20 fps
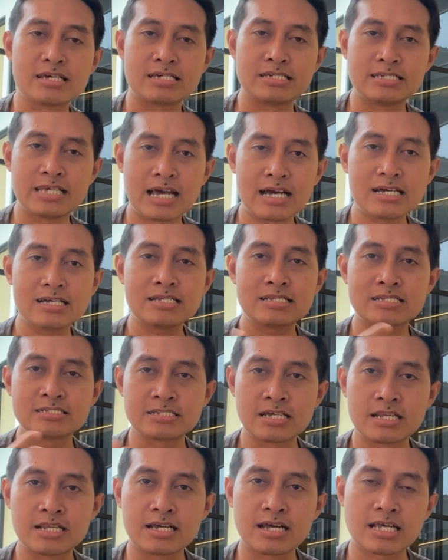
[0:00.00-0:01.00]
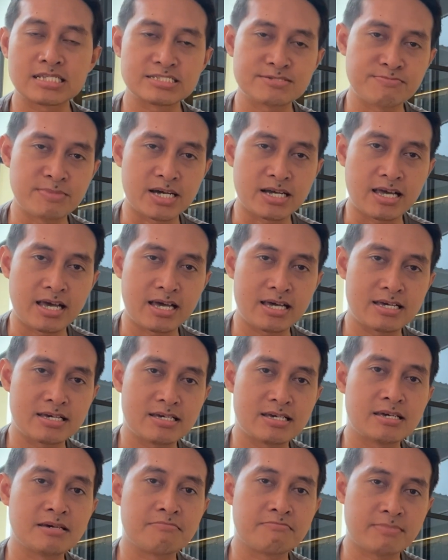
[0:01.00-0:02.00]
yang dijadikan sebagai
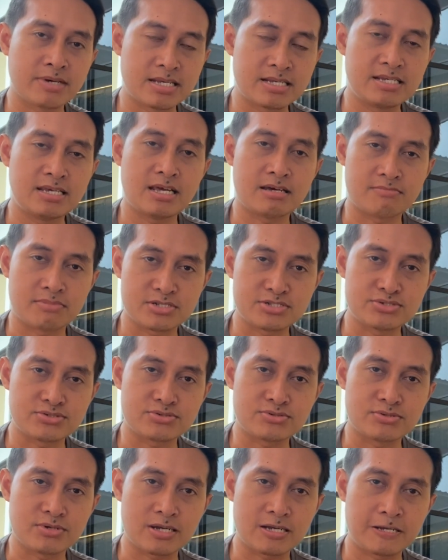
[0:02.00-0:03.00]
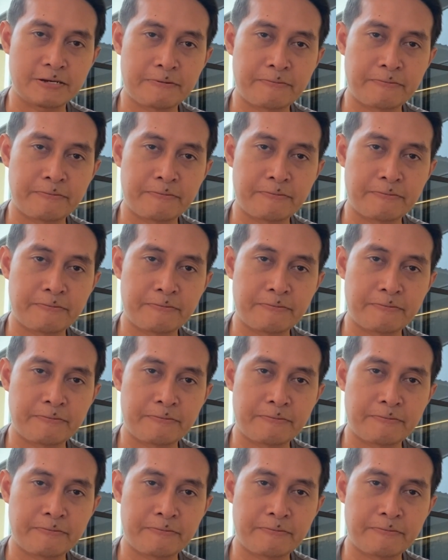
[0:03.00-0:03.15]
media bersyukur.